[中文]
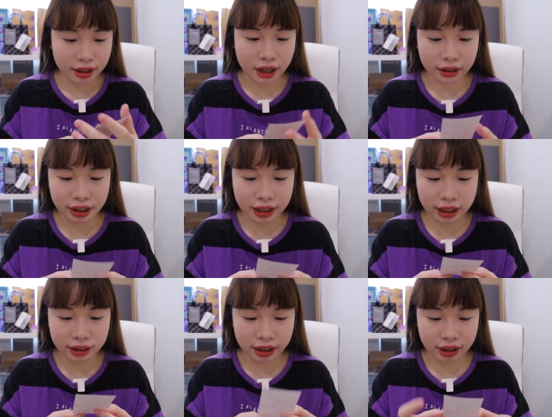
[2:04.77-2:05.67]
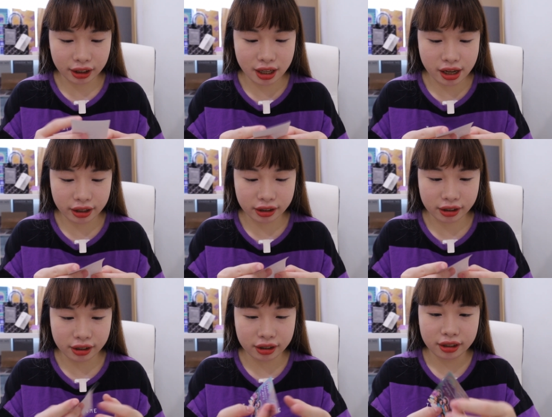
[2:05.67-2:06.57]
然后这张是一个贴纸，
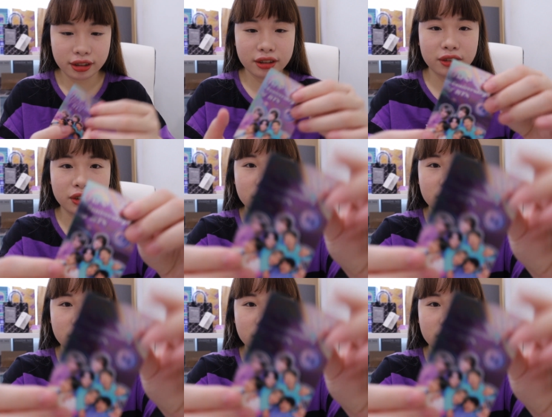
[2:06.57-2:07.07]
我